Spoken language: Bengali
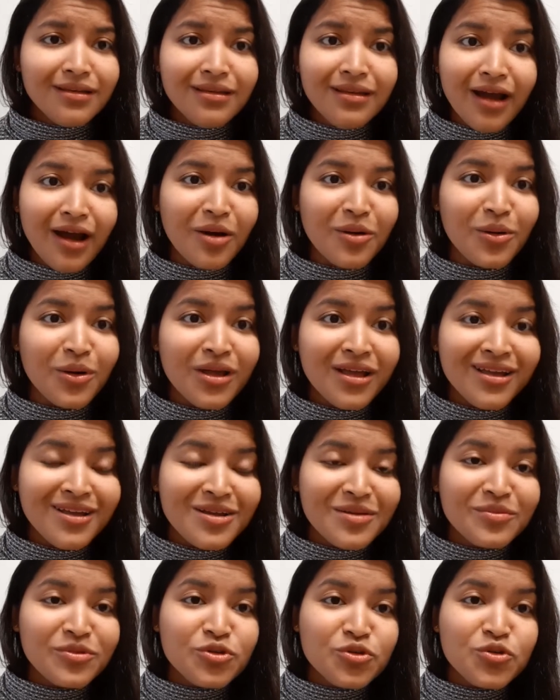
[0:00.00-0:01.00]
নাও
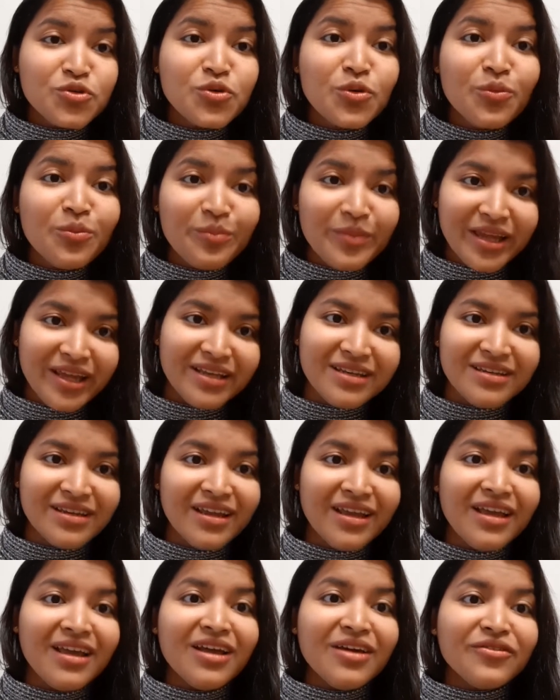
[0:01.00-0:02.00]
টু মেন
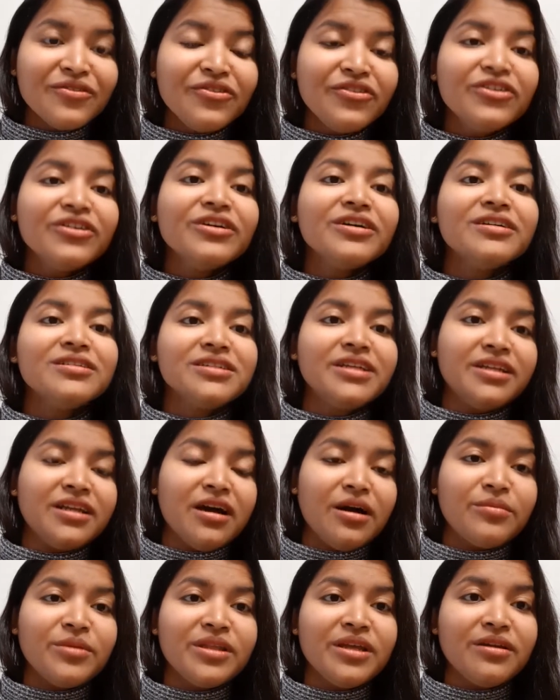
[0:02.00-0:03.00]
ফিয়ার যেটা
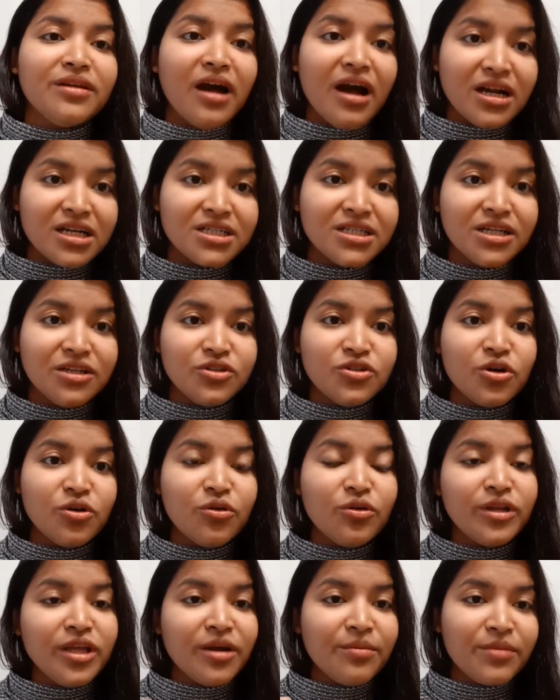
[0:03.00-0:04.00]
আমাদের আসে
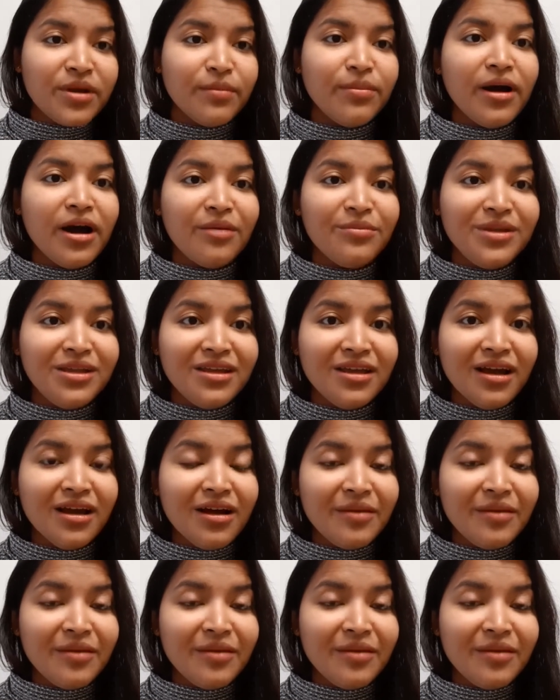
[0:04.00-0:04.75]
যখনই আমরা ভাবি